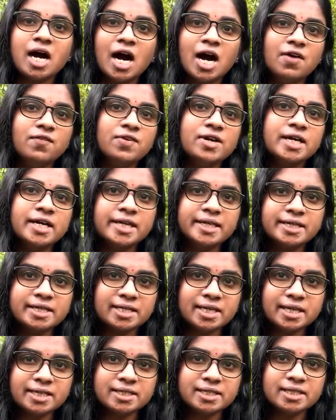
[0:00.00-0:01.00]
அவங்க
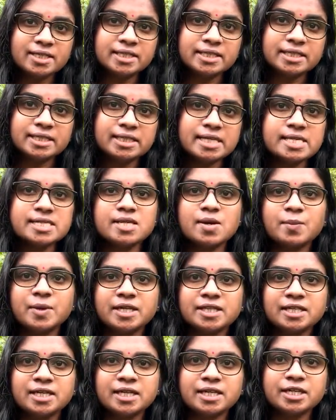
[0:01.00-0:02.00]
இங்கிலாந்தில் இருந்த
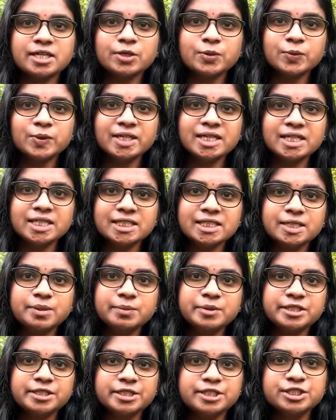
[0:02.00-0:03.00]
சமயத்துல இவங்களுக்கு
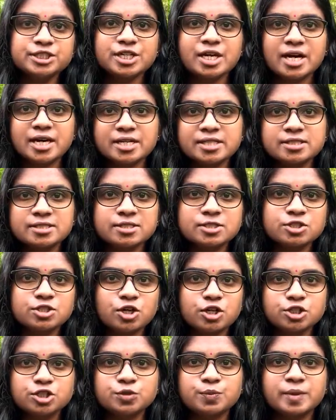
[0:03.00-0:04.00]
பிரிட்டிஷ் அரசு
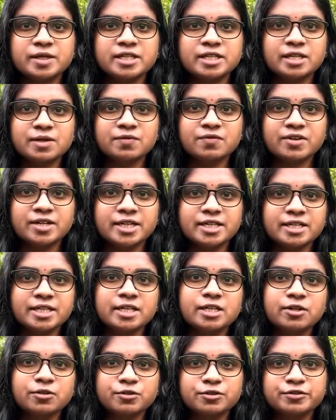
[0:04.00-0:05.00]
ஜார்ஜ் பதக்கம் வழங்கி
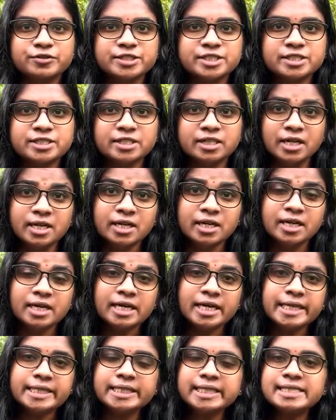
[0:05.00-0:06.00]
கௌரவிச்சிருக்கு
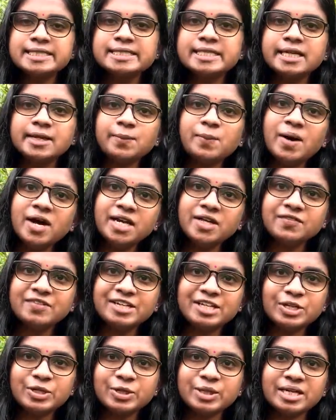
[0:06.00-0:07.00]
இதுல சிறப்பான
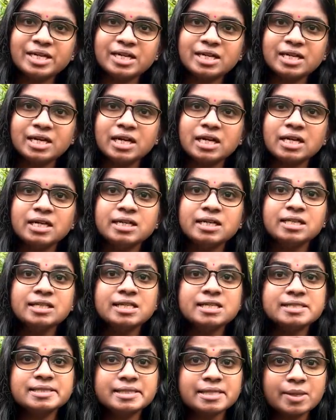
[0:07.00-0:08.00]
விடை என்னன்னாக்கா
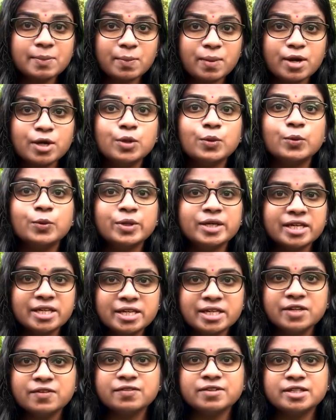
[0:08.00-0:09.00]
இந்த சிறப்பான
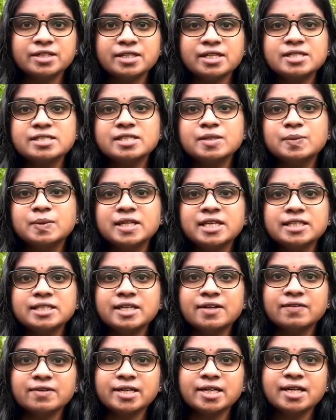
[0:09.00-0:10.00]
உயரிய விருதை சிவிலை
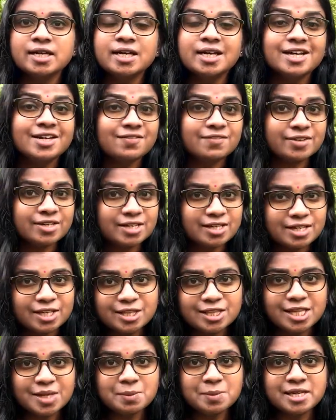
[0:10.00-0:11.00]
தவிர வேற
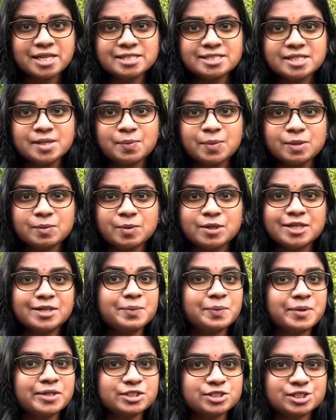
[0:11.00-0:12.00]
எந்த மலேசிய
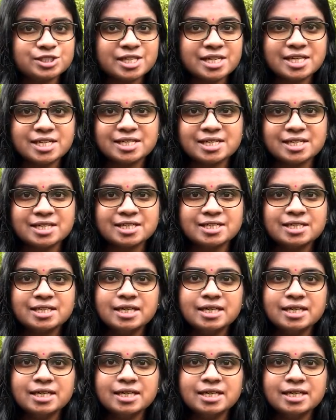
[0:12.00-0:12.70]
பெண்மணியும் பெற்றதே இல்லை